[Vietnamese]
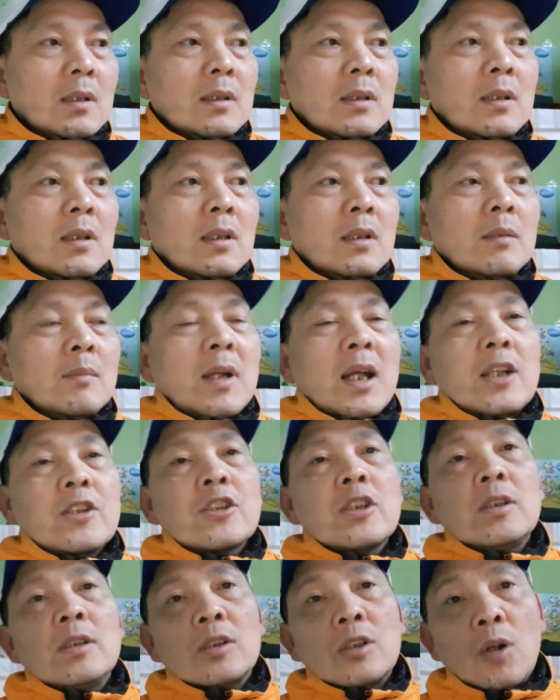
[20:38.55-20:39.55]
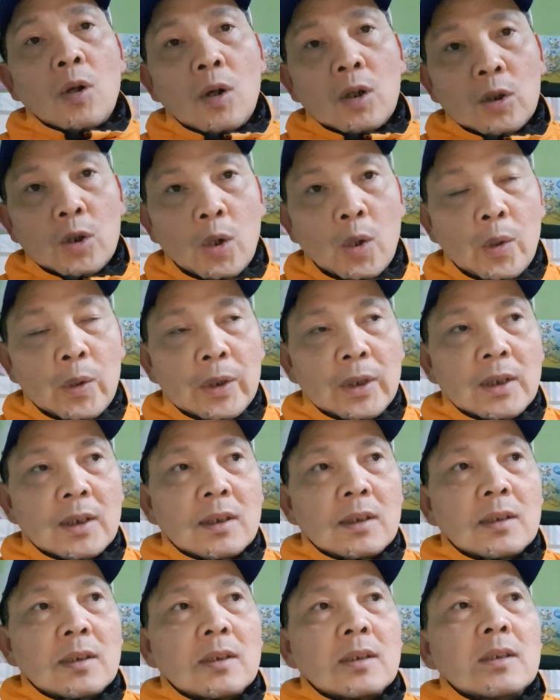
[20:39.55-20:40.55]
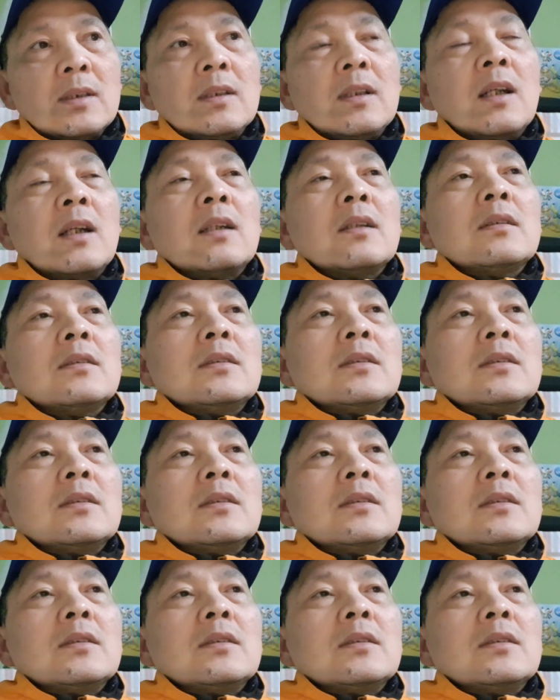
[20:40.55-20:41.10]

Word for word: thì bạn sinh con rồi đó